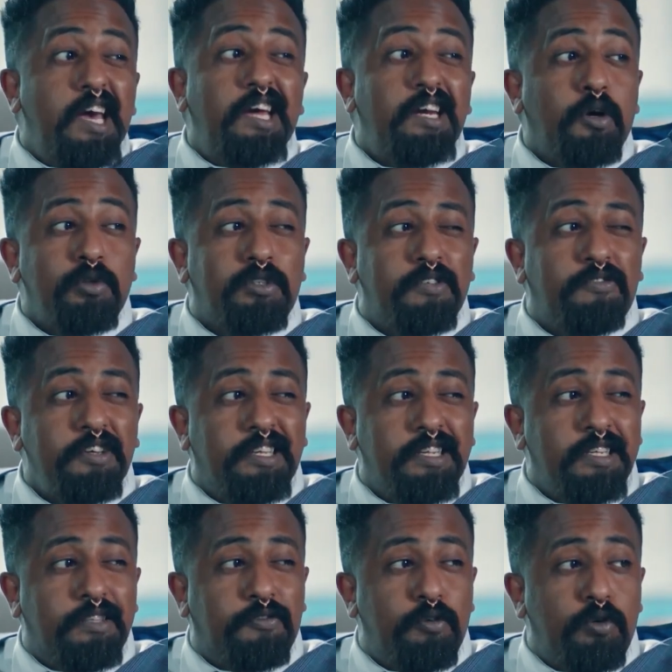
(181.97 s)
انا كنت في
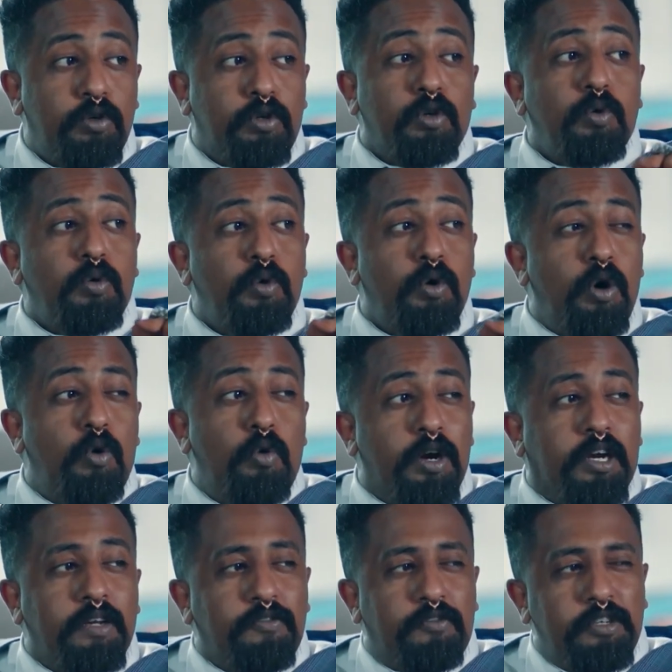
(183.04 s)
جريد 4
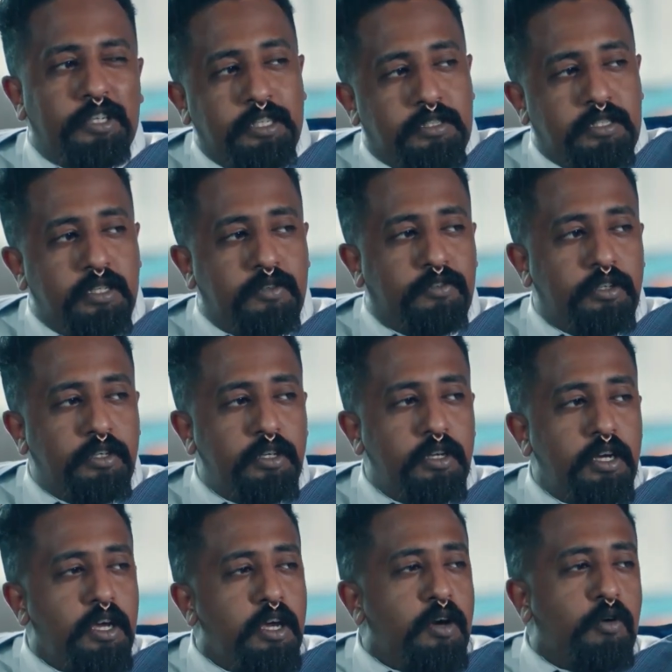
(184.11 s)
وهو كان في جريد 7
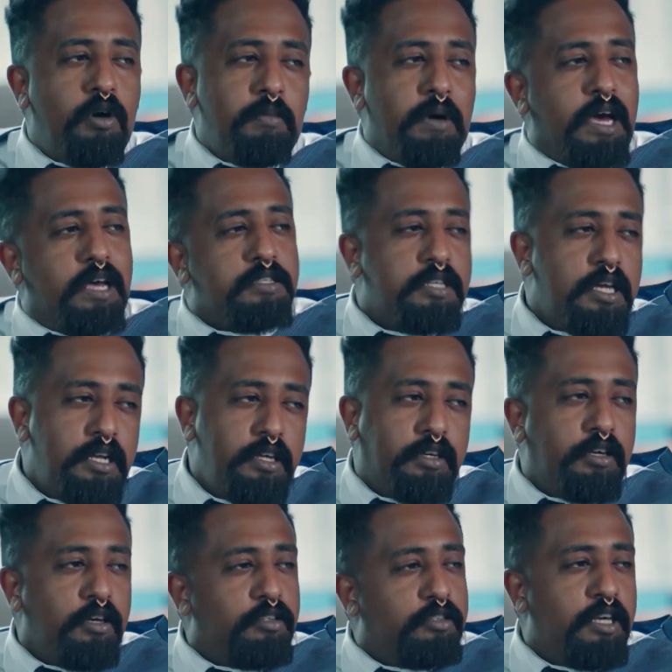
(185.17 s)
ومع
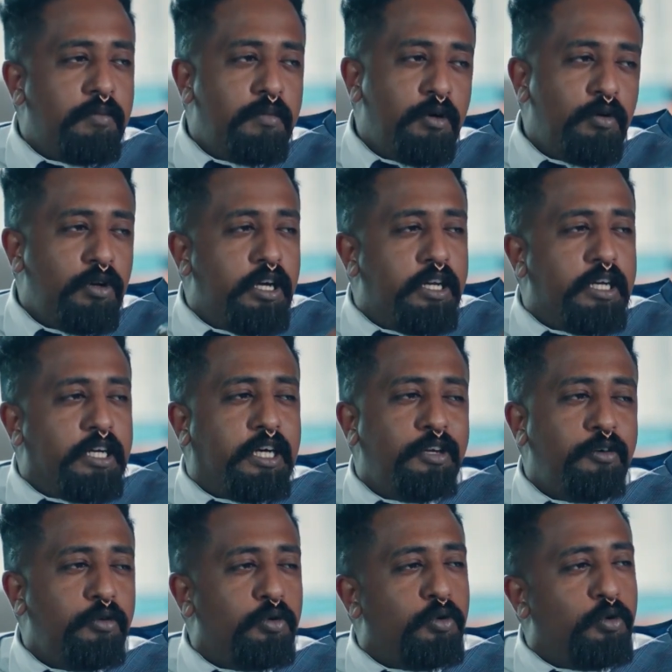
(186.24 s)
ذلك ياض يا مولانا
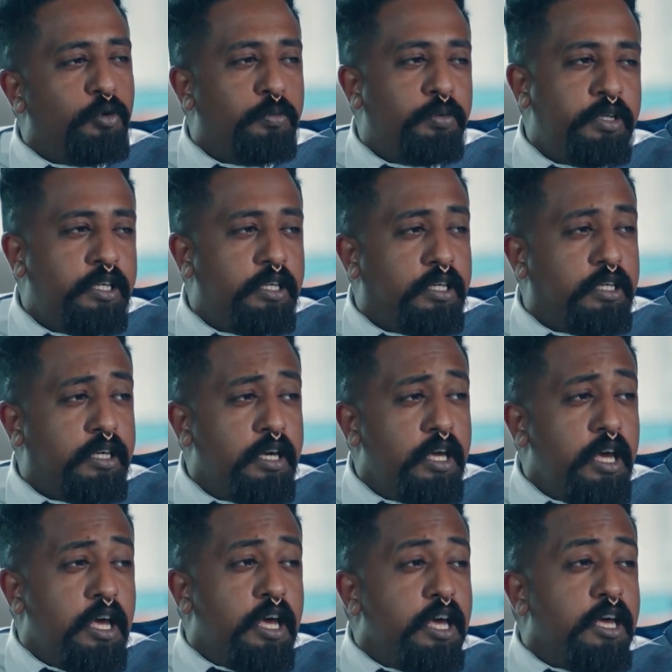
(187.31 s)
كانوا يقولوا بريك
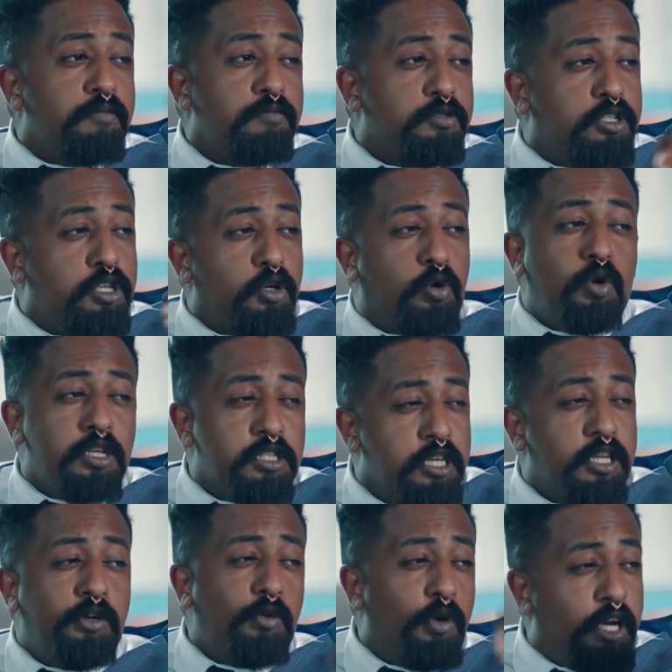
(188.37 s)
امسكه
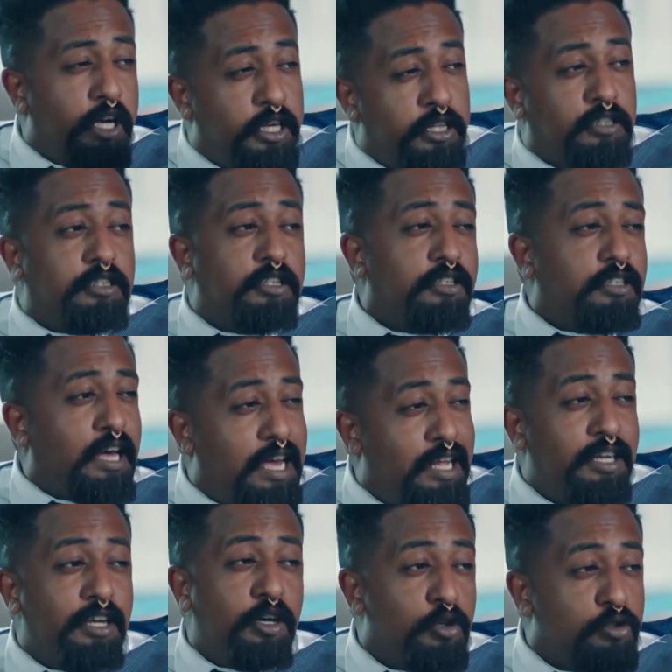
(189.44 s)
وزنه حته
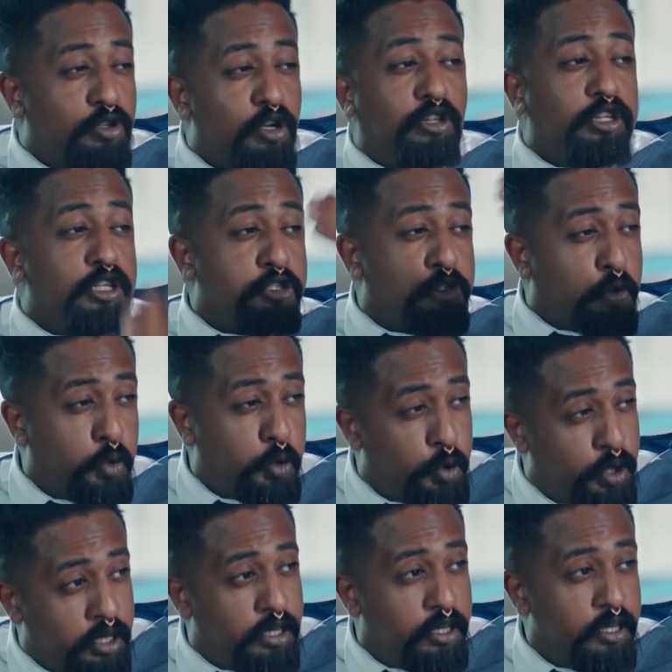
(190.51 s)
علقه قصاد
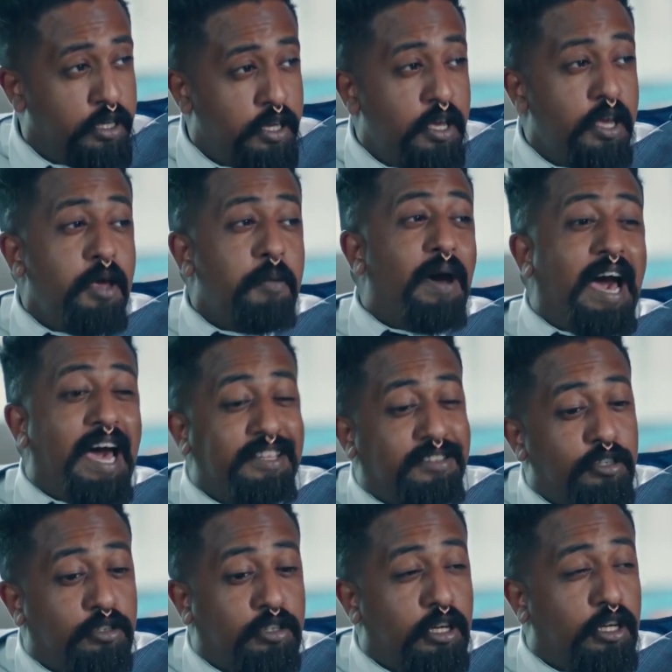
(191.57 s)
السكول ما
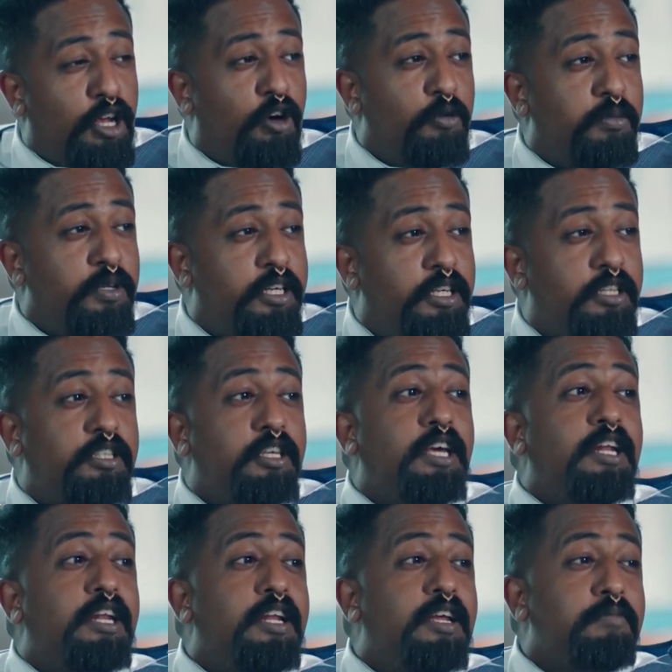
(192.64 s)
حد يطلعه من
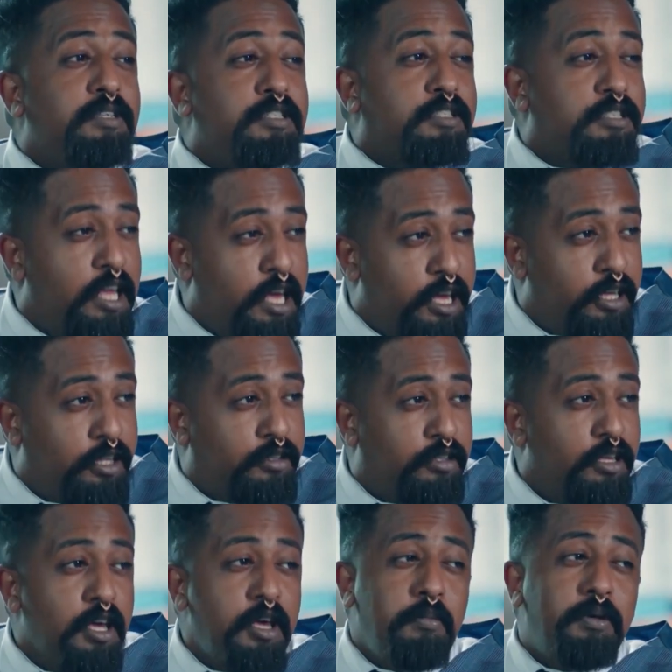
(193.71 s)
ايدي الا ميس ناهد
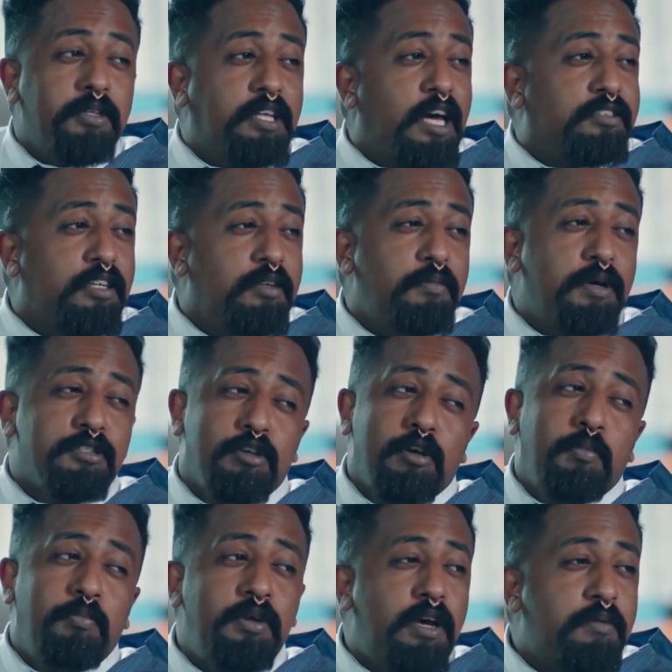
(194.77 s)
بتاعه
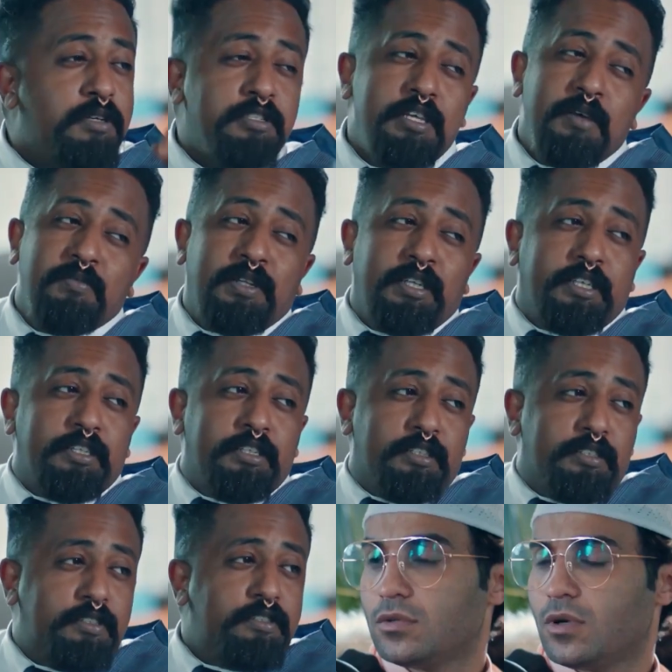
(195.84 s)
الماس ربنا يمسيها بالخير
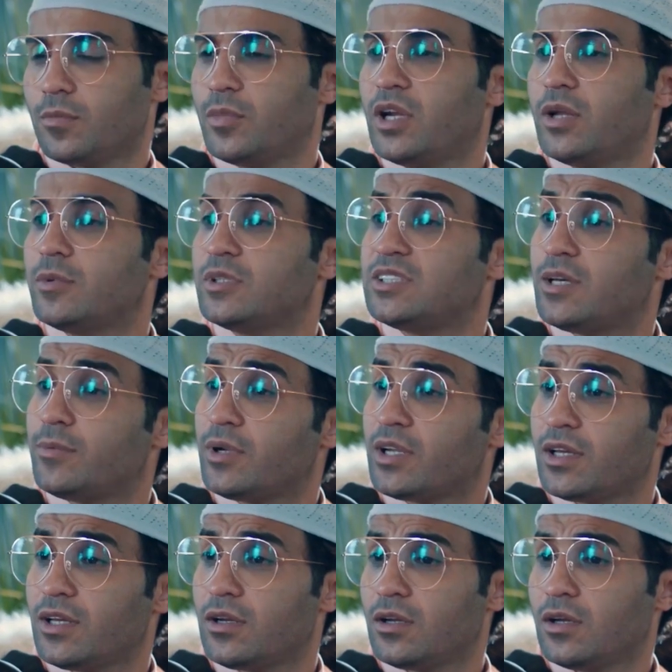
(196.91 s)
ربنا يمسيها
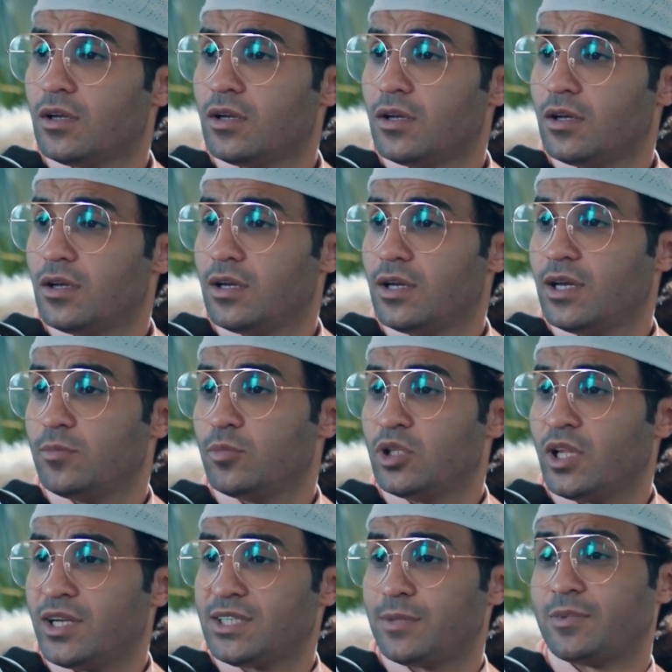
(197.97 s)
بالخير هي
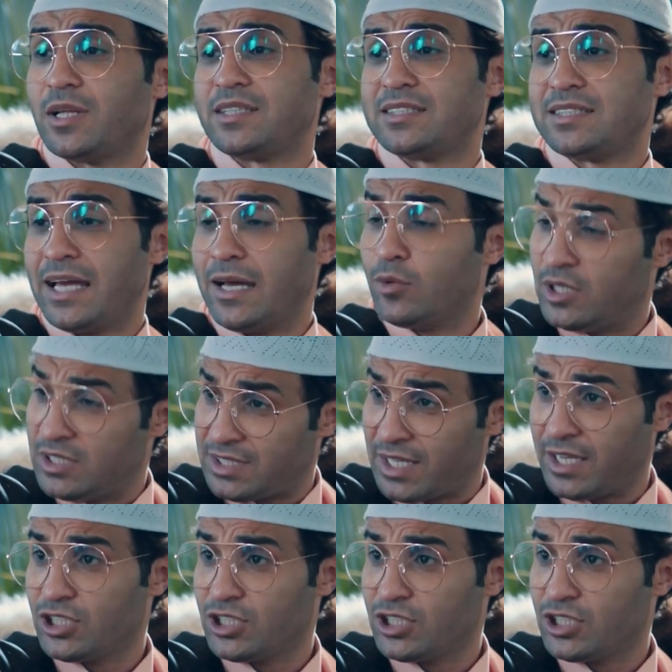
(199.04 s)
المدرسه بتاعه السحاوي لسه